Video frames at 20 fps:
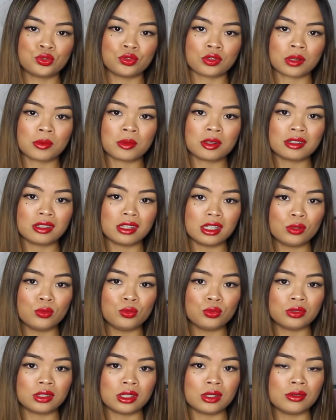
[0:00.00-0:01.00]
suis vraiment
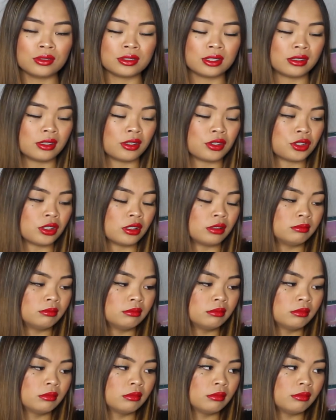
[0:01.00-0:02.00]
dégoûtée de cet achat.
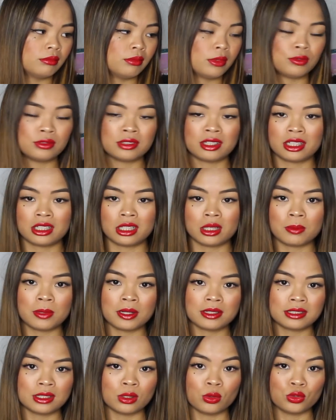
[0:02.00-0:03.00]
Mais vous inquiétez
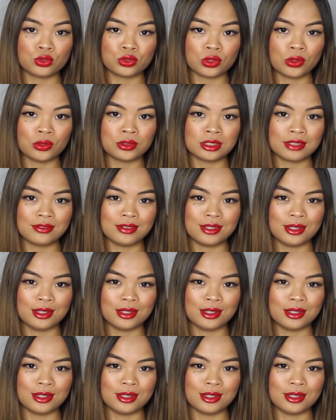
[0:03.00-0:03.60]
pas, c'est le seul de cette